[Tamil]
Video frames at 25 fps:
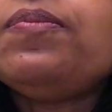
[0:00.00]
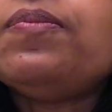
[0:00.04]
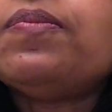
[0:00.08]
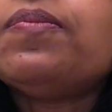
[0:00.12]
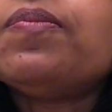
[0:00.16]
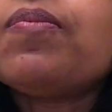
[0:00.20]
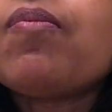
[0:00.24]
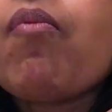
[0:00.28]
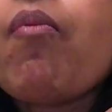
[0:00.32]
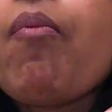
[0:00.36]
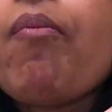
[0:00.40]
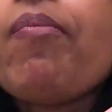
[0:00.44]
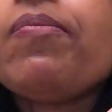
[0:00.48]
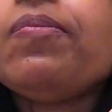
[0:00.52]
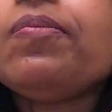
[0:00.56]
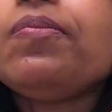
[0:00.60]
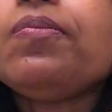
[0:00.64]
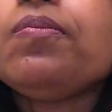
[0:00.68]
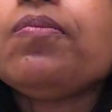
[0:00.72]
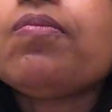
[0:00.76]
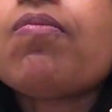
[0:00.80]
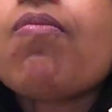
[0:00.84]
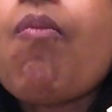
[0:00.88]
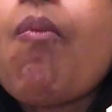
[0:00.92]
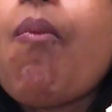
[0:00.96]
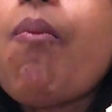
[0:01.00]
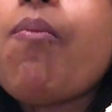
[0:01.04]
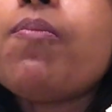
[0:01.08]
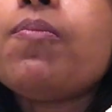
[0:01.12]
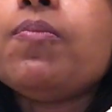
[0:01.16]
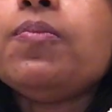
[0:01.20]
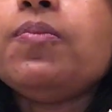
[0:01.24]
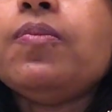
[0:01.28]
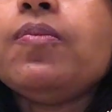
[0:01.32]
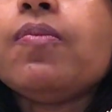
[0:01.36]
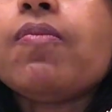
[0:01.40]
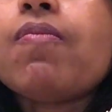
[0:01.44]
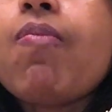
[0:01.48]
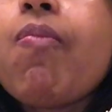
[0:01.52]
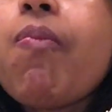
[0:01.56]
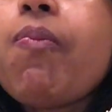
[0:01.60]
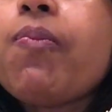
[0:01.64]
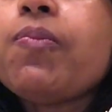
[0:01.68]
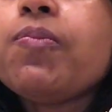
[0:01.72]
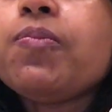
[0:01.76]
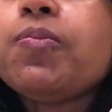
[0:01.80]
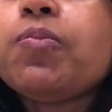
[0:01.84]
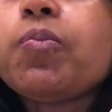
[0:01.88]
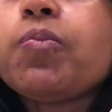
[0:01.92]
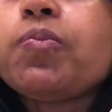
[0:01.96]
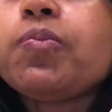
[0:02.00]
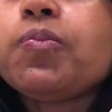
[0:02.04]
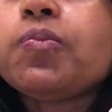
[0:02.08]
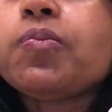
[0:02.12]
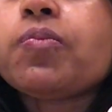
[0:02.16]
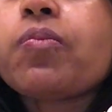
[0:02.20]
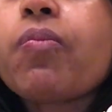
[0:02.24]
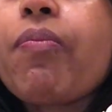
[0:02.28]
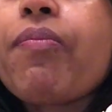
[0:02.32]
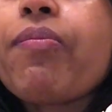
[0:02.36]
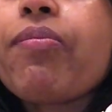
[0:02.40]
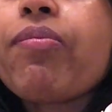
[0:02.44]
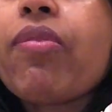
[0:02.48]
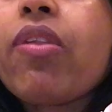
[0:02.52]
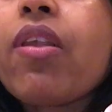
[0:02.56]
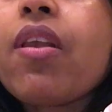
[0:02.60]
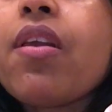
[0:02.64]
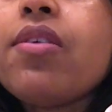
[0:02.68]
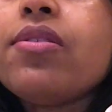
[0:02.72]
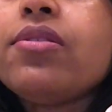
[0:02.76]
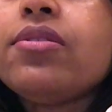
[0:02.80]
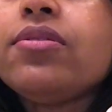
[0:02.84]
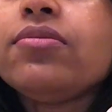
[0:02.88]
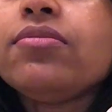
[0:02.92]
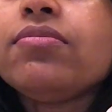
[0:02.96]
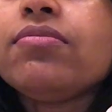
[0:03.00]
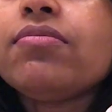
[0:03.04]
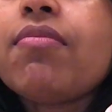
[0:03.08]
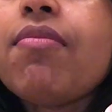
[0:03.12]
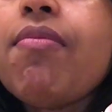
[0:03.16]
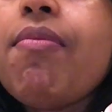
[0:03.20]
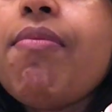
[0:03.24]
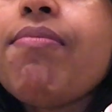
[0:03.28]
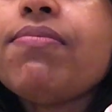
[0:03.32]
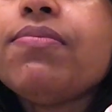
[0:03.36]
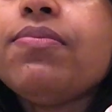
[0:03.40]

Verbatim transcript: உடலுடைய வெயிட்டை குறைக்கணும்னு நினைக்கிறவங்க நினைக்கிறவங்க வந்து